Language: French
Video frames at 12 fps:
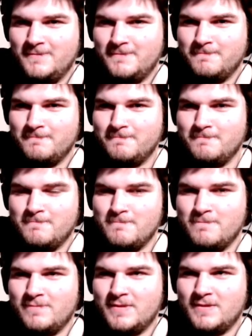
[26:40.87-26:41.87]

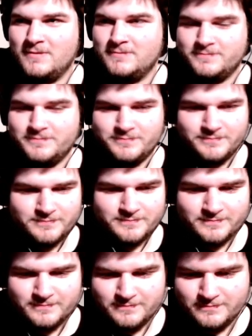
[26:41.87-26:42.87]
J'espère que on a
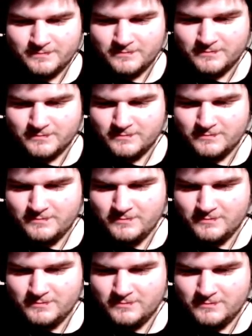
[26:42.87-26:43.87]
des auditeurs qui
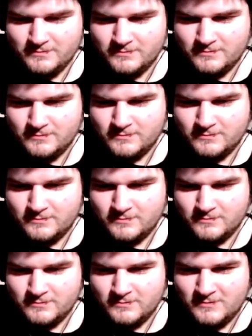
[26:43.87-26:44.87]
sont en crise d'amour
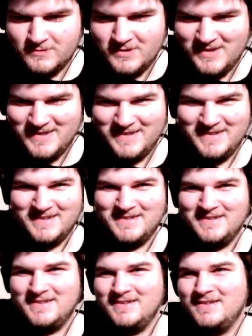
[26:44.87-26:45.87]
puis qui vont apprendre quelque
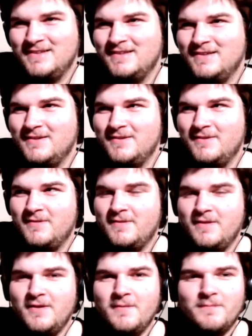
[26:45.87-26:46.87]
chose de notre
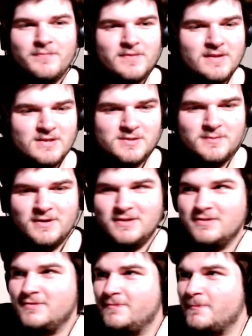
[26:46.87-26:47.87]
jargon
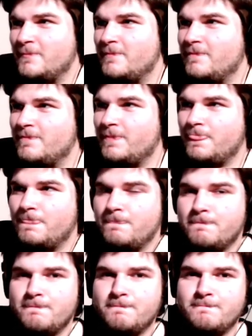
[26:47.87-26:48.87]
qu'on essaie de,
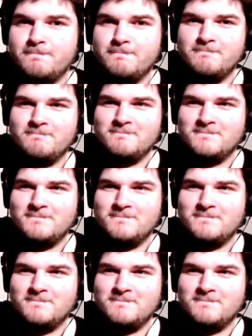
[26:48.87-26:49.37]
porter des idées.